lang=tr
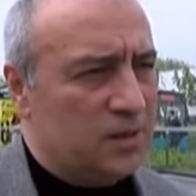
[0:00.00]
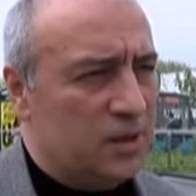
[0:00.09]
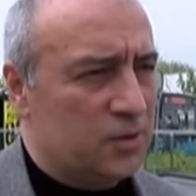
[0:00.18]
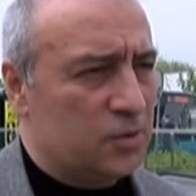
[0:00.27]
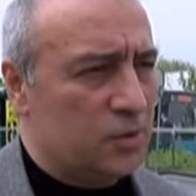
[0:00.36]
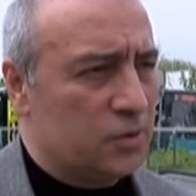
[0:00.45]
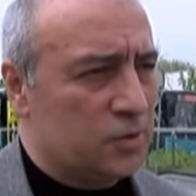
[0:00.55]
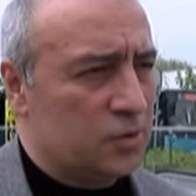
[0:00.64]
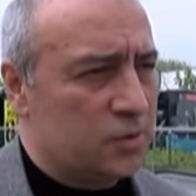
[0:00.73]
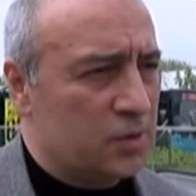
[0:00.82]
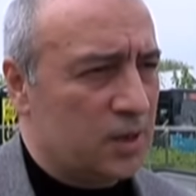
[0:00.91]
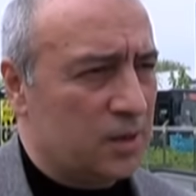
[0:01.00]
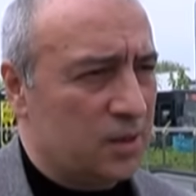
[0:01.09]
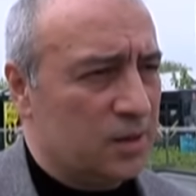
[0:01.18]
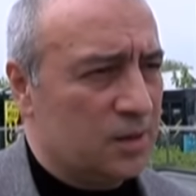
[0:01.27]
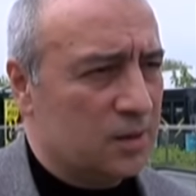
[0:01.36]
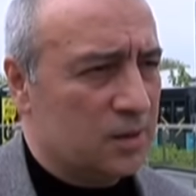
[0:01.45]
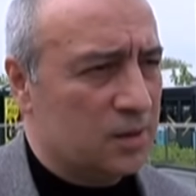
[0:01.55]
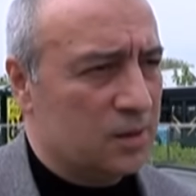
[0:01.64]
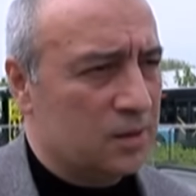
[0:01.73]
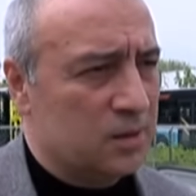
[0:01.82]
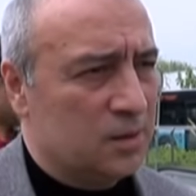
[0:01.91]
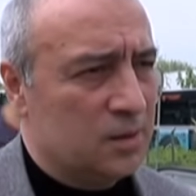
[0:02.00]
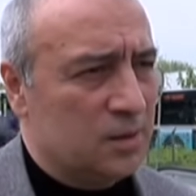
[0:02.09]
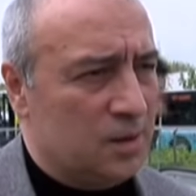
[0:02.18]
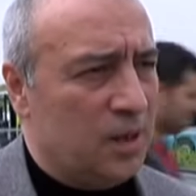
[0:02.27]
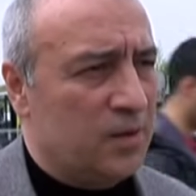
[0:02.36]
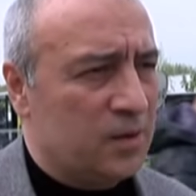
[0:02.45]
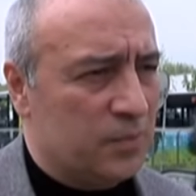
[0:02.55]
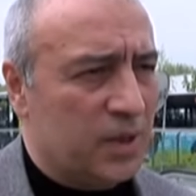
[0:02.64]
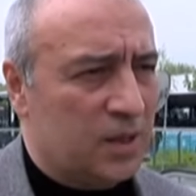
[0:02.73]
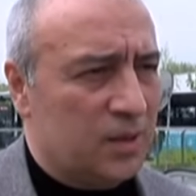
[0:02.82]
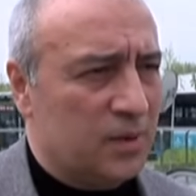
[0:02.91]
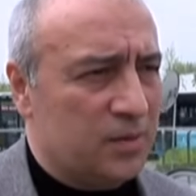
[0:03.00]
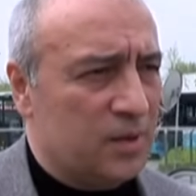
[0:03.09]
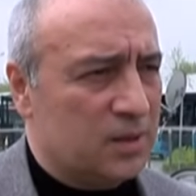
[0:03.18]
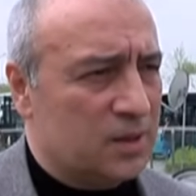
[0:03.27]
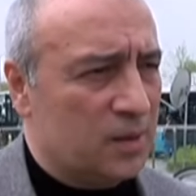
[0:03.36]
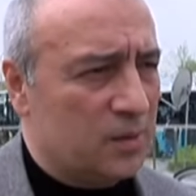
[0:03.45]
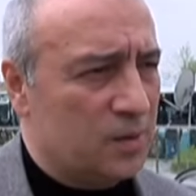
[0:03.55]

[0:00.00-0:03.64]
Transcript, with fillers: değiştiriyorsunuz sürekli. Aktarmalar olarak geldi. Evet beklemedi bir aktarmalar